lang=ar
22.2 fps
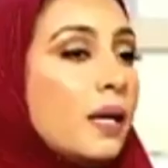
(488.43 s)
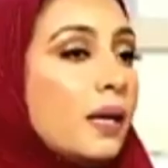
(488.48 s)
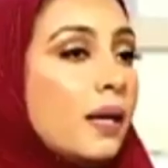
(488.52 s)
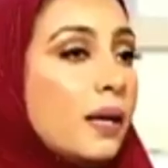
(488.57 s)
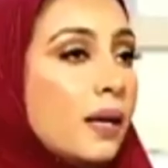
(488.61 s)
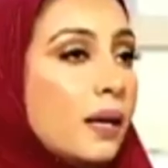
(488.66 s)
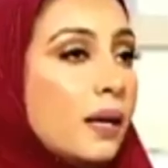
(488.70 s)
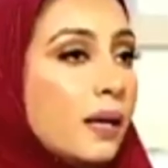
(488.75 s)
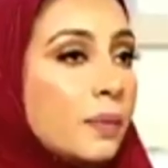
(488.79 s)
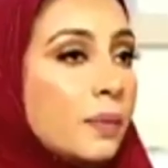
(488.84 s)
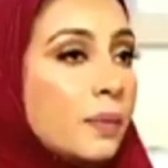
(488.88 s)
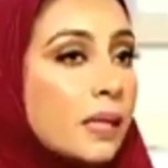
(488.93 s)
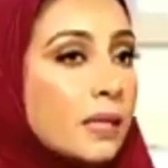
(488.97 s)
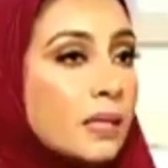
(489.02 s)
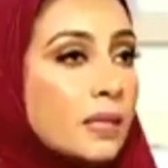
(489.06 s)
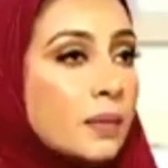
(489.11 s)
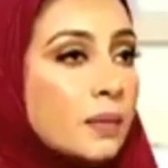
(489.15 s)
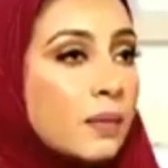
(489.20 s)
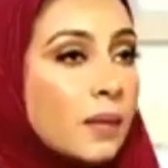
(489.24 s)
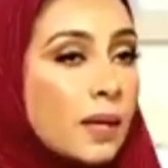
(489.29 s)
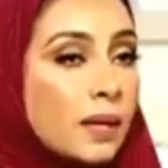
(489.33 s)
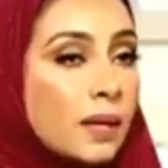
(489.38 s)
آه،
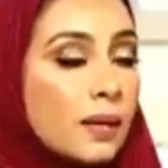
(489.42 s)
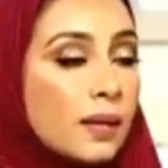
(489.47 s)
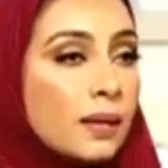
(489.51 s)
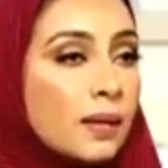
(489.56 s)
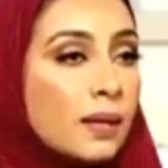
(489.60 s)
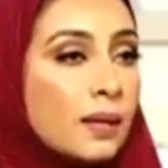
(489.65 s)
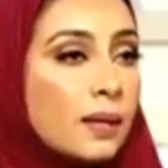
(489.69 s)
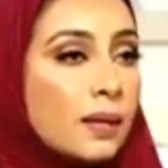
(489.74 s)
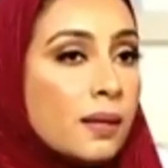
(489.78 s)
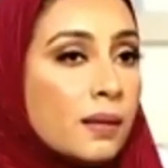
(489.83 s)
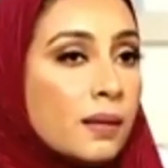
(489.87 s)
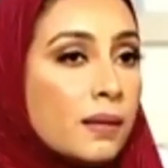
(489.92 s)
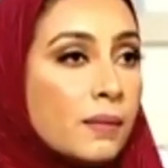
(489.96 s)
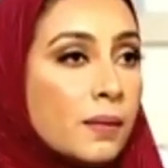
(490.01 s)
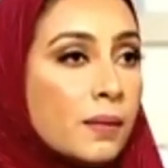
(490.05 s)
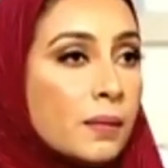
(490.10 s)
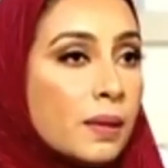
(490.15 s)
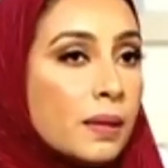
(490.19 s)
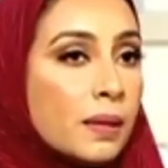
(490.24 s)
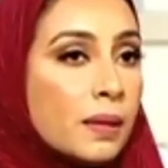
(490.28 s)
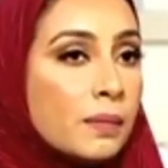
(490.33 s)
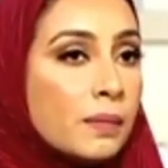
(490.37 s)
بالنسبة
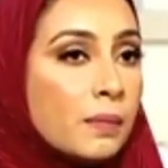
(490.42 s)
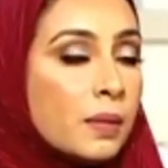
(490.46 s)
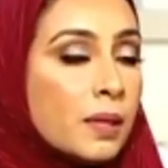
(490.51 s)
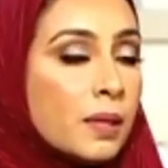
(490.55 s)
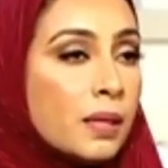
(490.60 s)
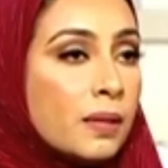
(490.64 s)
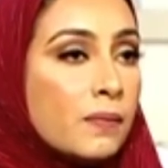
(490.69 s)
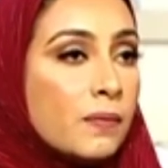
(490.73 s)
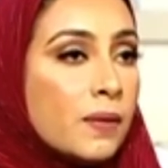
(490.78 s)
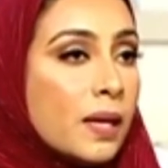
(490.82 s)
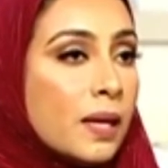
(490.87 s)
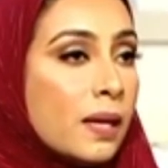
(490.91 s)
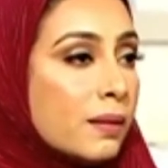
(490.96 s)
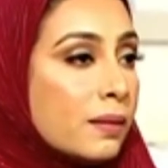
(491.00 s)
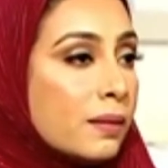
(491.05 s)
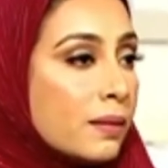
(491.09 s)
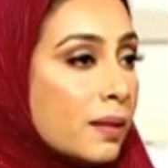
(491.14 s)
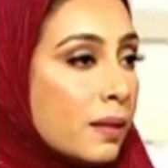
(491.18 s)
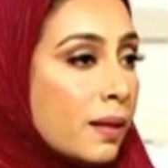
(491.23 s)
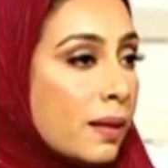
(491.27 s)
للفئة آه،